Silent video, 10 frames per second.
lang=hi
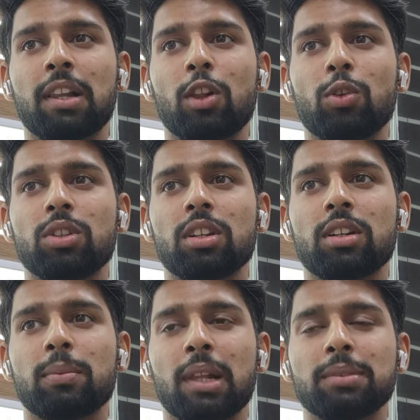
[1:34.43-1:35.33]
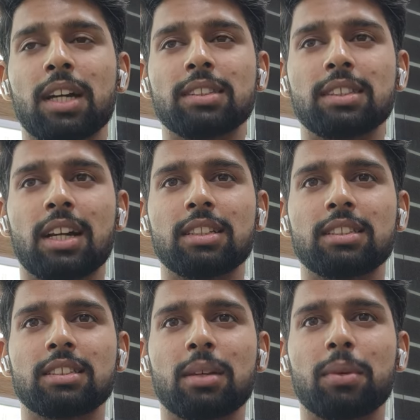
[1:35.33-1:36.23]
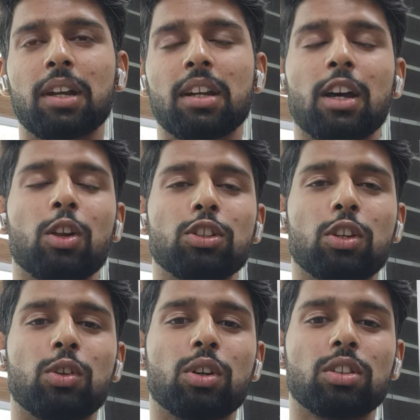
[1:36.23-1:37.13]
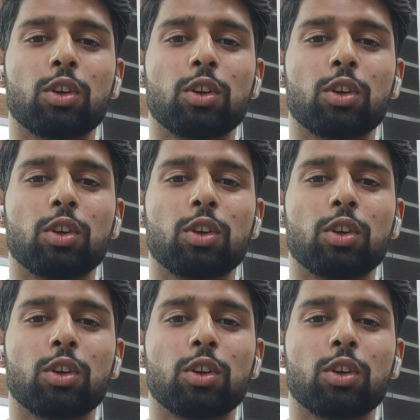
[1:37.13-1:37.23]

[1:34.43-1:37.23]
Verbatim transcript: मान लो उस मतलब सात से आठ से भी हटा लो चलो